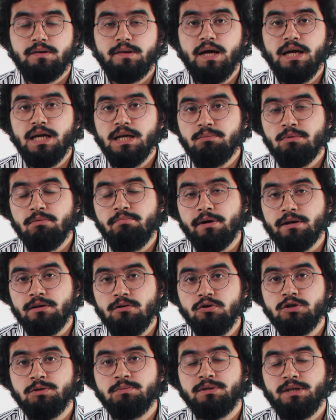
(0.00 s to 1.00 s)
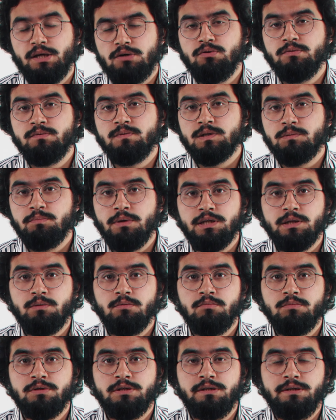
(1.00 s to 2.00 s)
Далее мы продолжим знакомство с
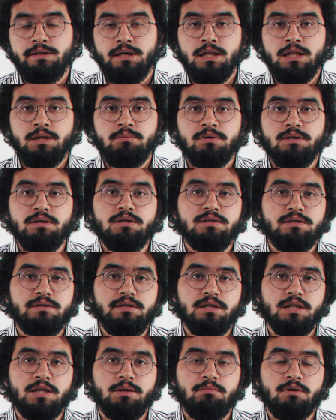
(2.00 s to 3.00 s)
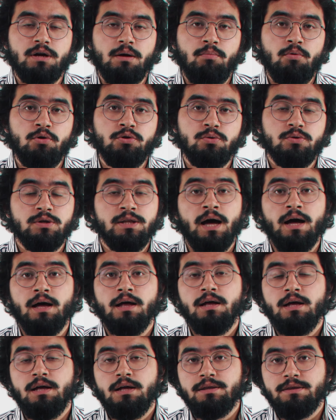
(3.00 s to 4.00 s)
мягкими материалами и сделаем работу на
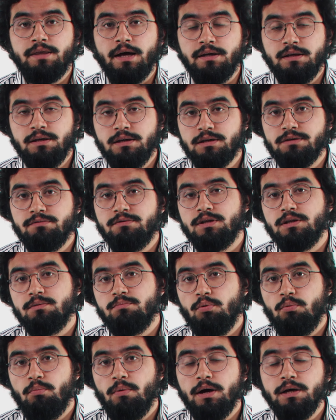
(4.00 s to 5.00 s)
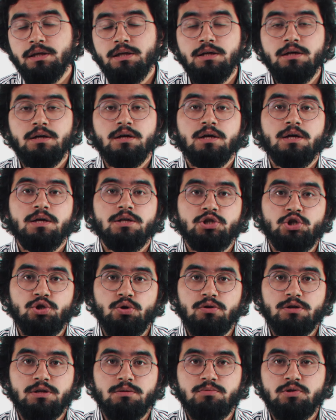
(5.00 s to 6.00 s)
тонированной бумаге,
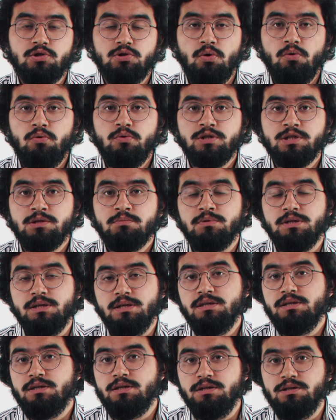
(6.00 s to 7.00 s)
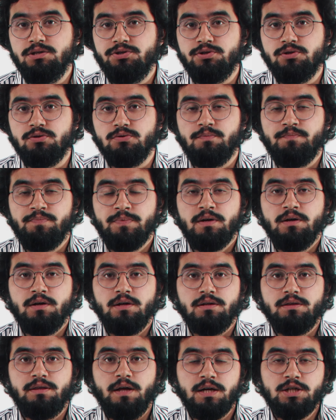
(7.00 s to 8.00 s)
черным соусом и кистью.
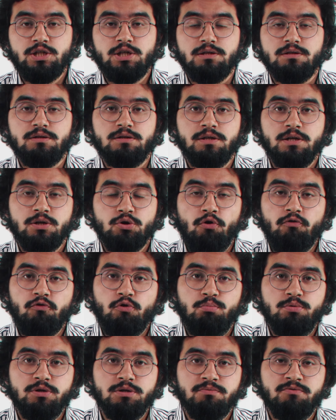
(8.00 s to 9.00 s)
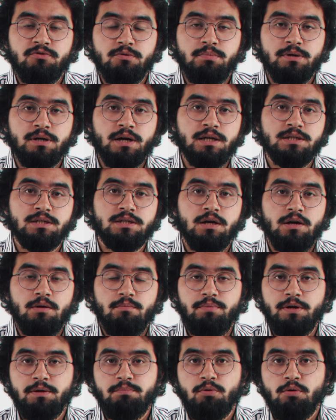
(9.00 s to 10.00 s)
Также тонировку будем выбирать
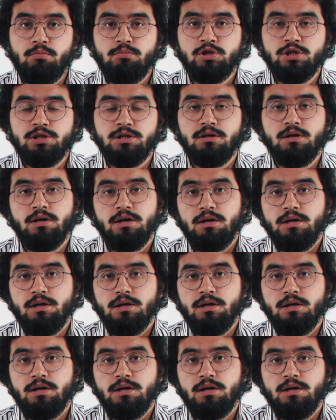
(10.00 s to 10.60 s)
при помощи